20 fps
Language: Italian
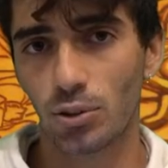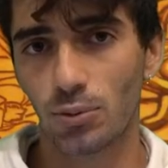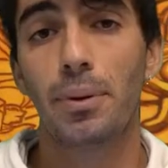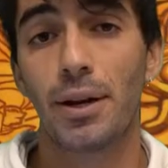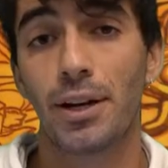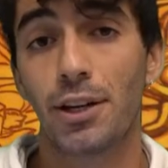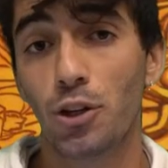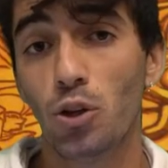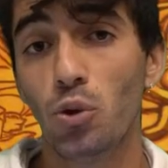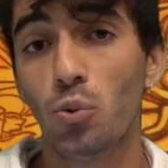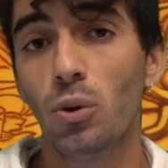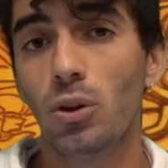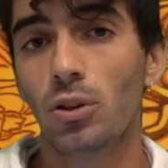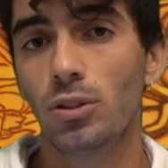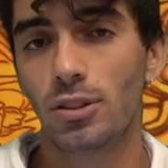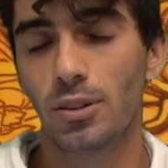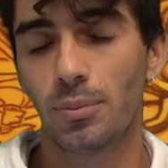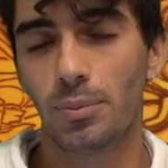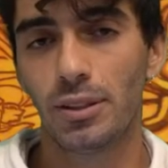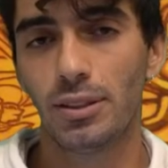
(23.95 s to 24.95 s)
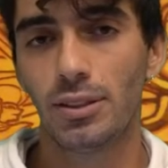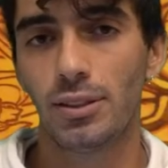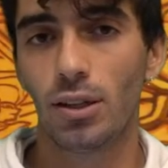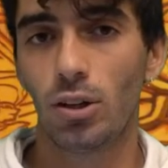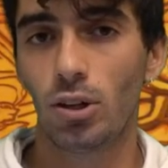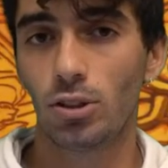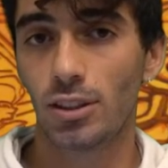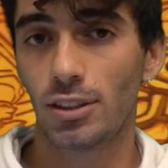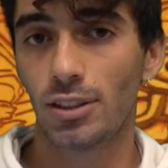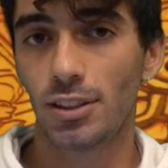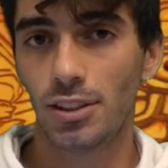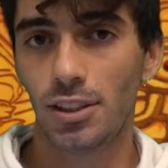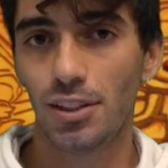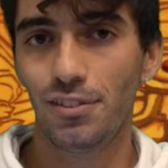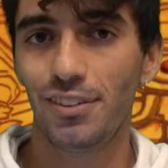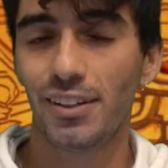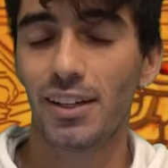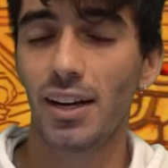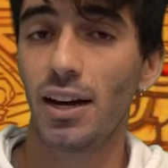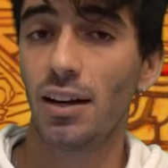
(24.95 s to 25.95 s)
Per chiunque non sapesse cosa
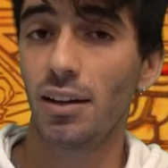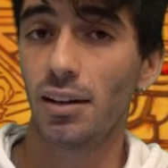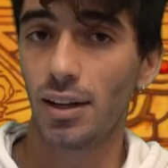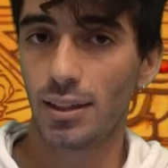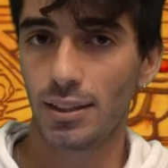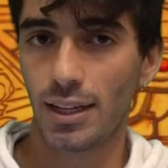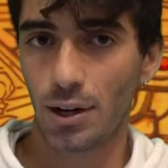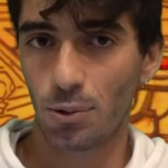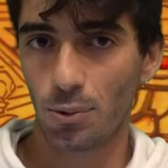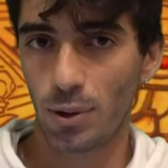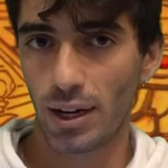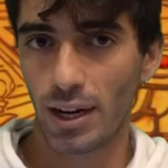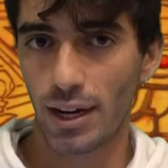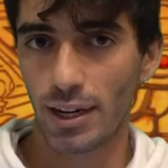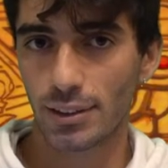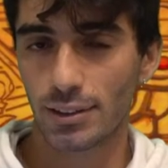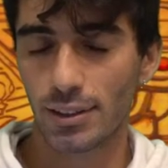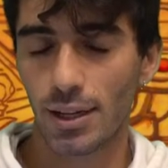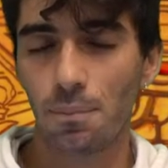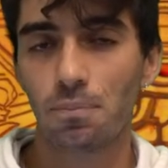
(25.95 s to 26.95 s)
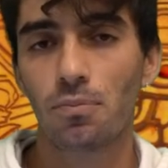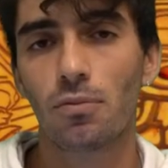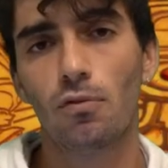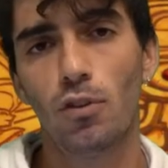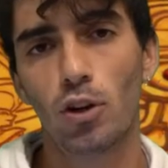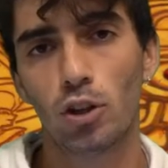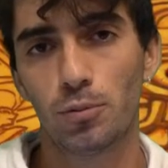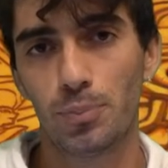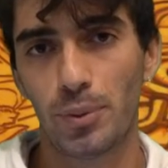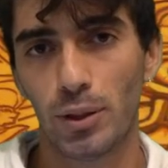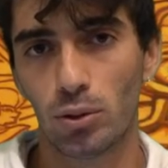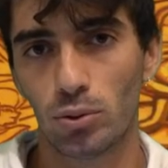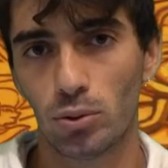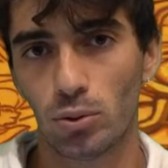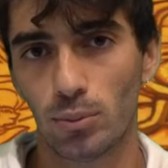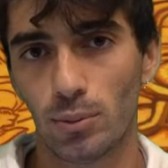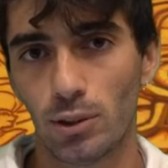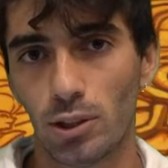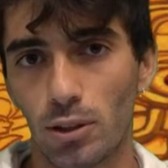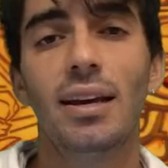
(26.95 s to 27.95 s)
significa gradare una carta, ve lo spiego
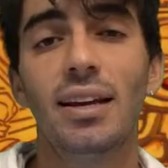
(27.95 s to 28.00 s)
subito.